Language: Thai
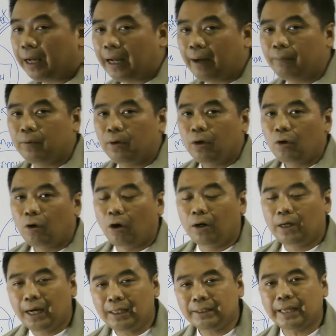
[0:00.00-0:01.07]
นะครับของ
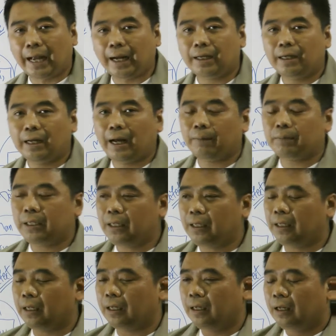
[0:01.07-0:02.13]
เครื่องจักรนะครับที่
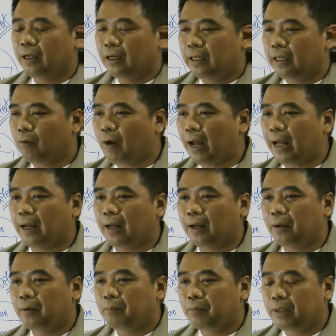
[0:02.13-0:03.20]
เรียกว่า
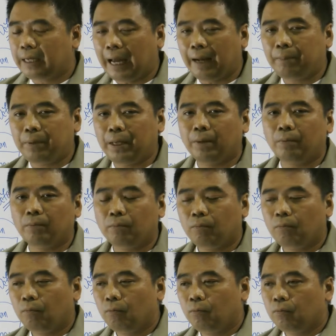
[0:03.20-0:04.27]
มีการเปลี่ยน
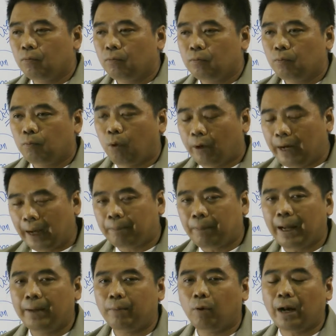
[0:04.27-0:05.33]
โปรดักต์ไป
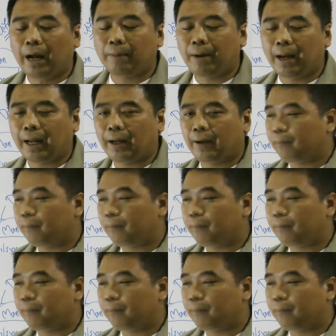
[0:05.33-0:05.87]
โปรดักต์มา